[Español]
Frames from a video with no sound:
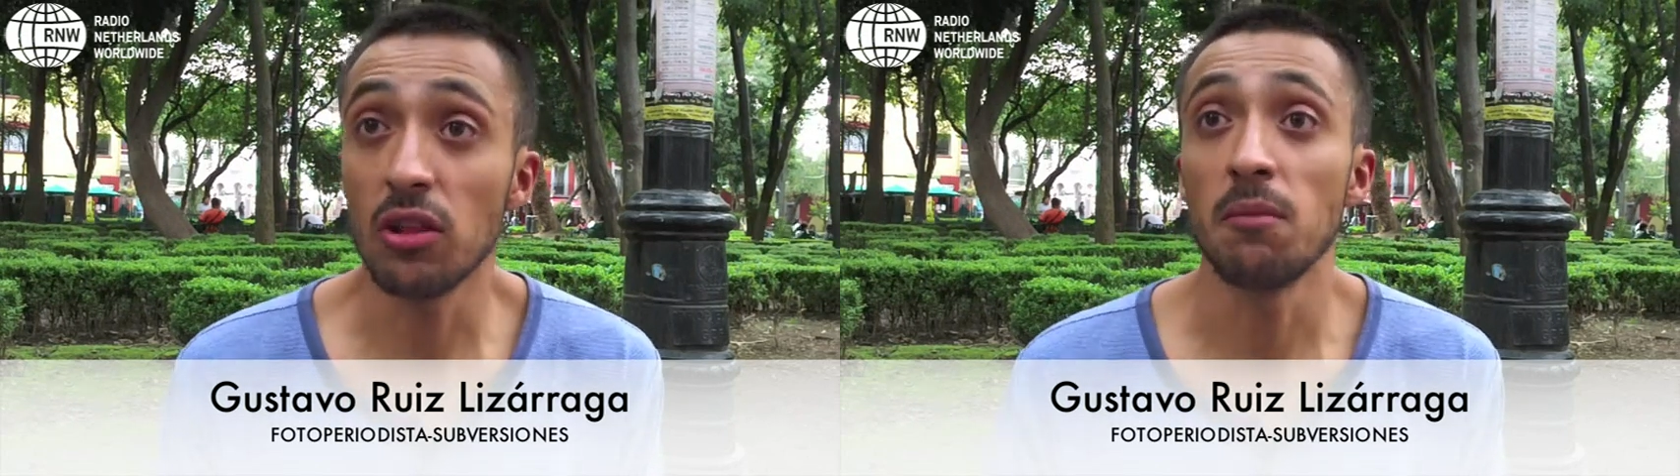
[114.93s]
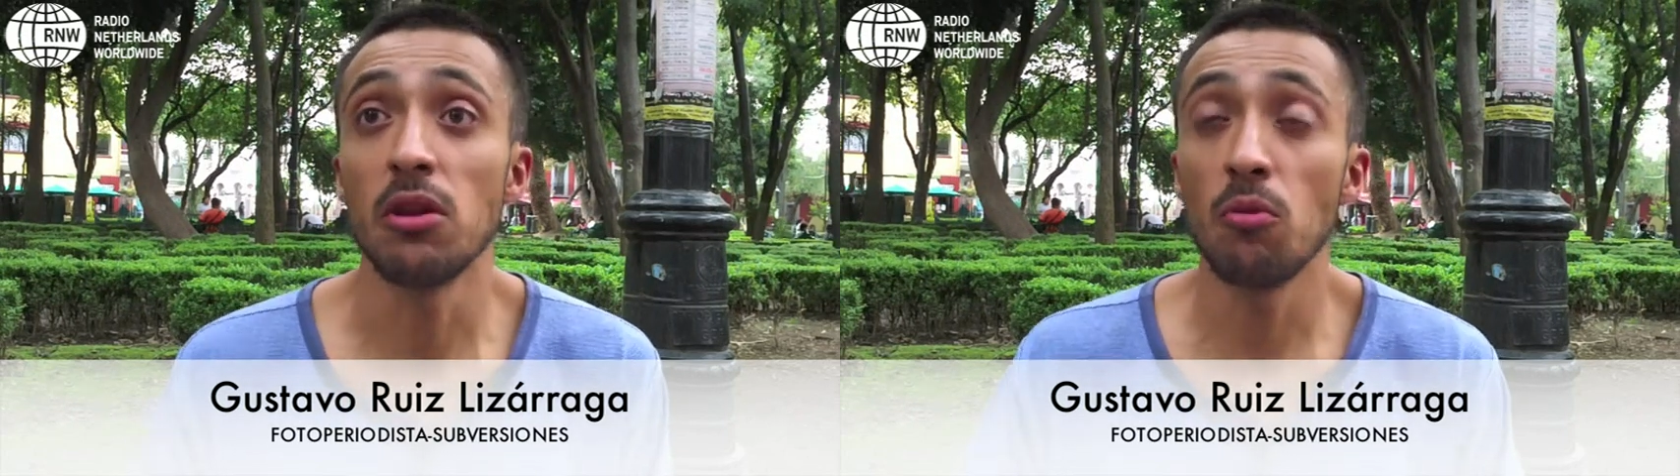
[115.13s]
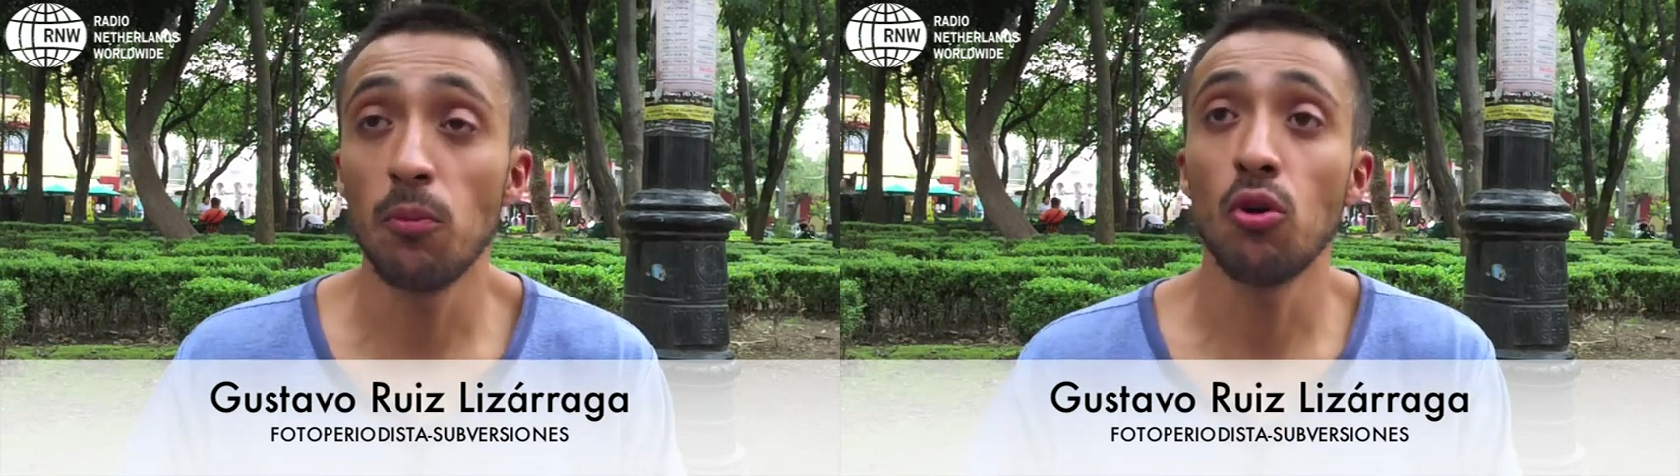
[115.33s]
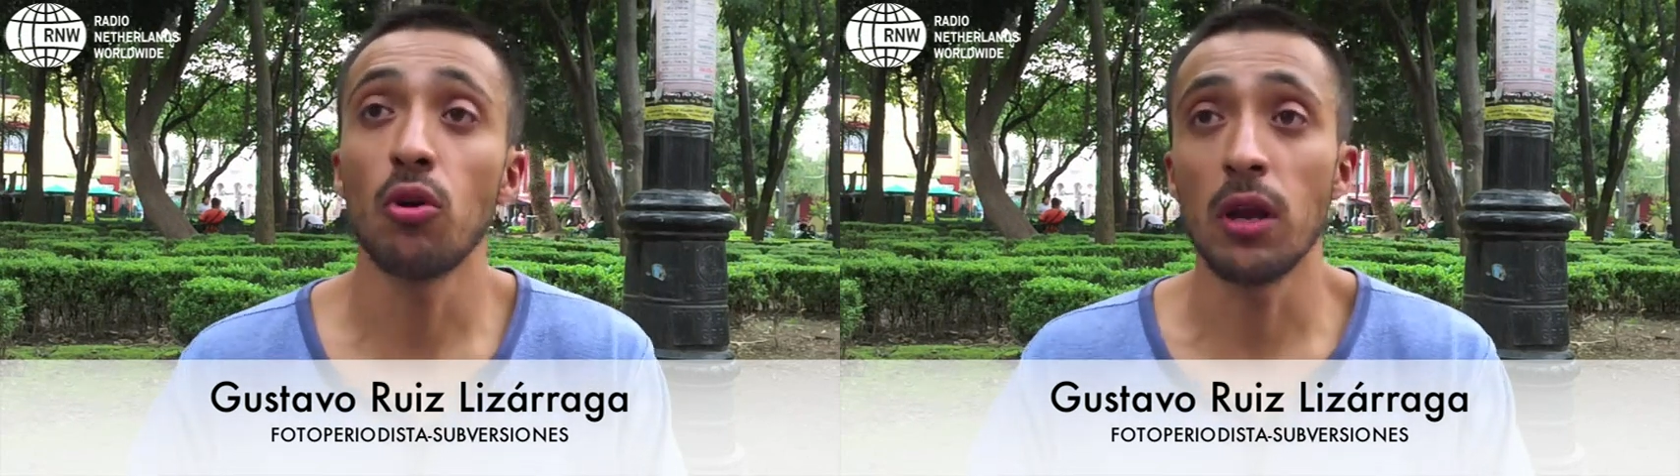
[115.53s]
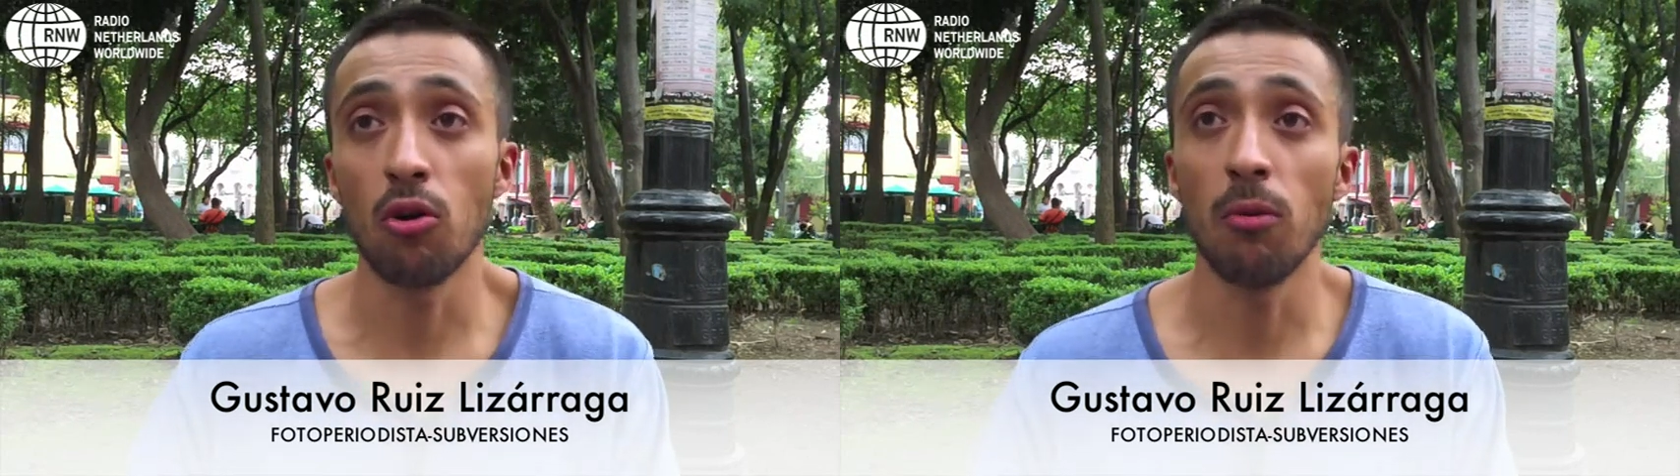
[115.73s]
también un poco
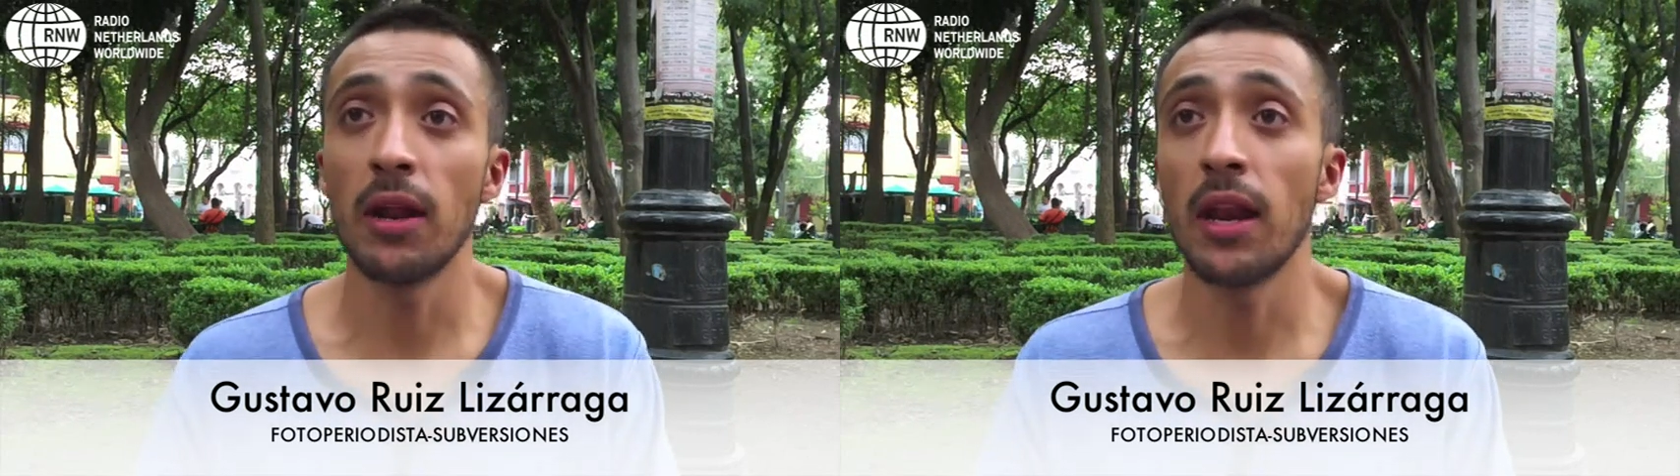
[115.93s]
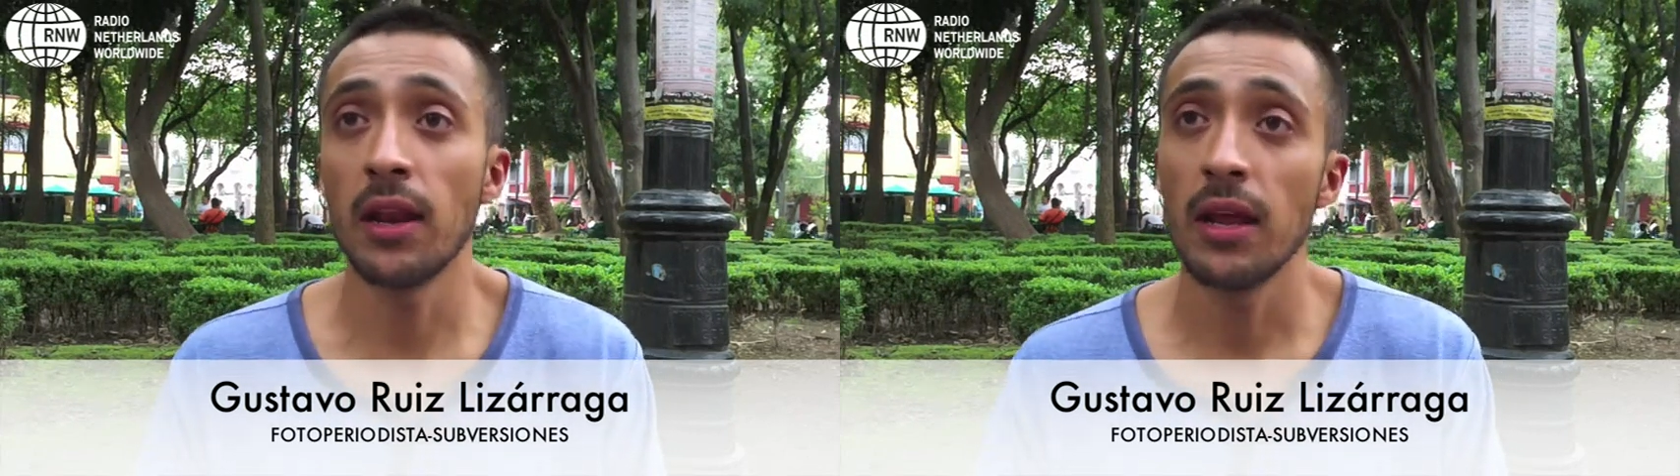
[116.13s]
recobrar